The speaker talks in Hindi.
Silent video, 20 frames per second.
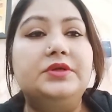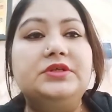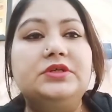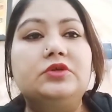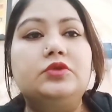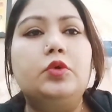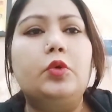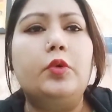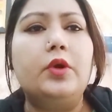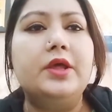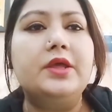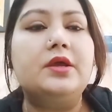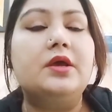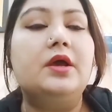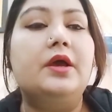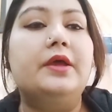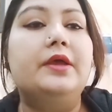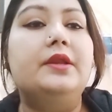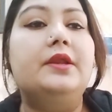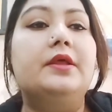थोड़ा ही
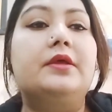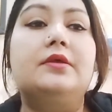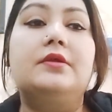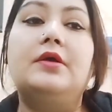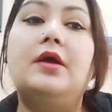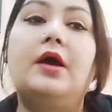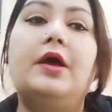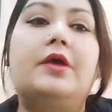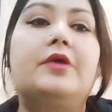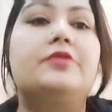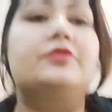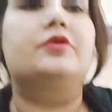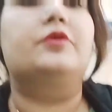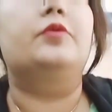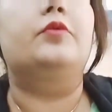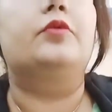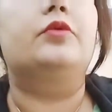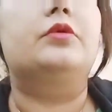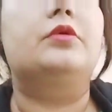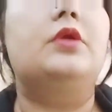खाएं लेकिन खाएं
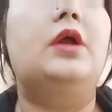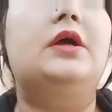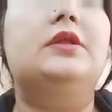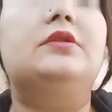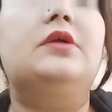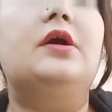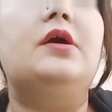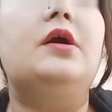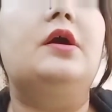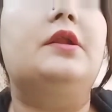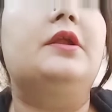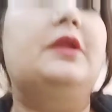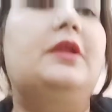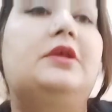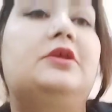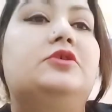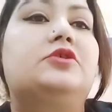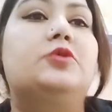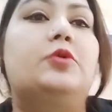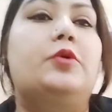ज़रूर रात का खाना
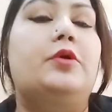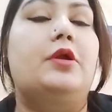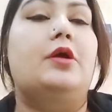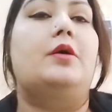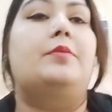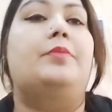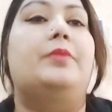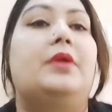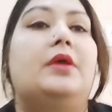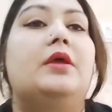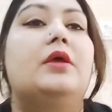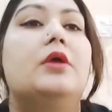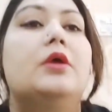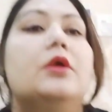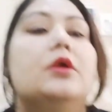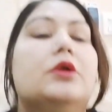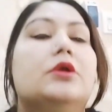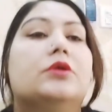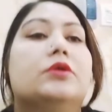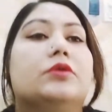नहीं छोड़ना आपने
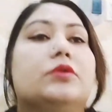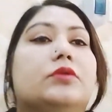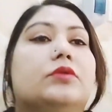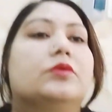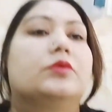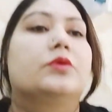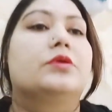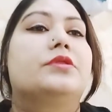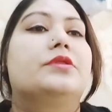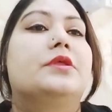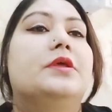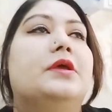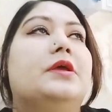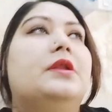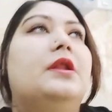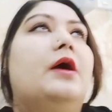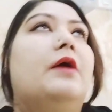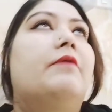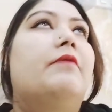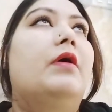तो इसके
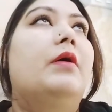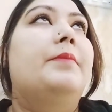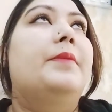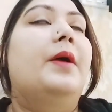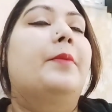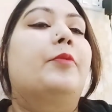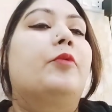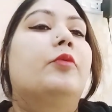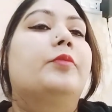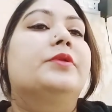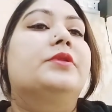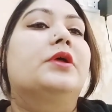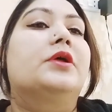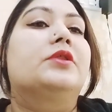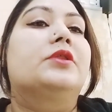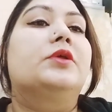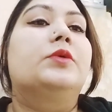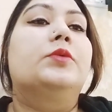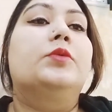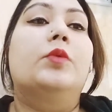अलावा मैं आपको
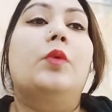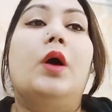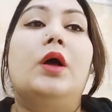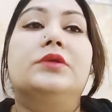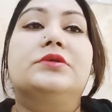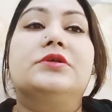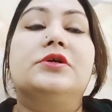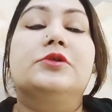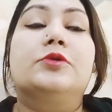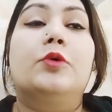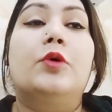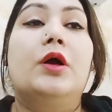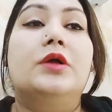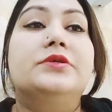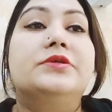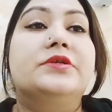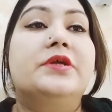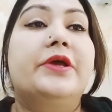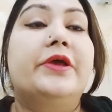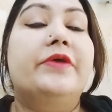बताती हूँ आजकल तो
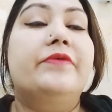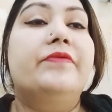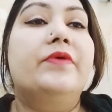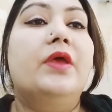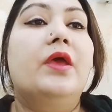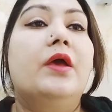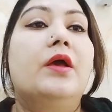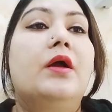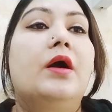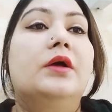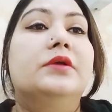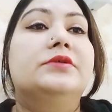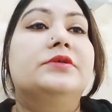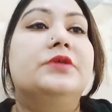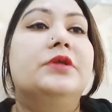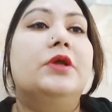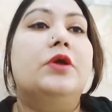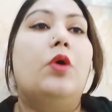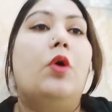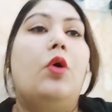गाजरें आई हुई हैं
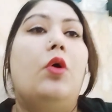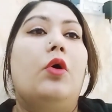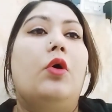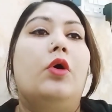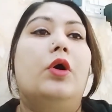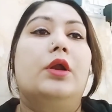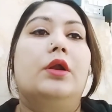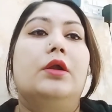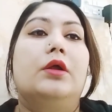गाजरें और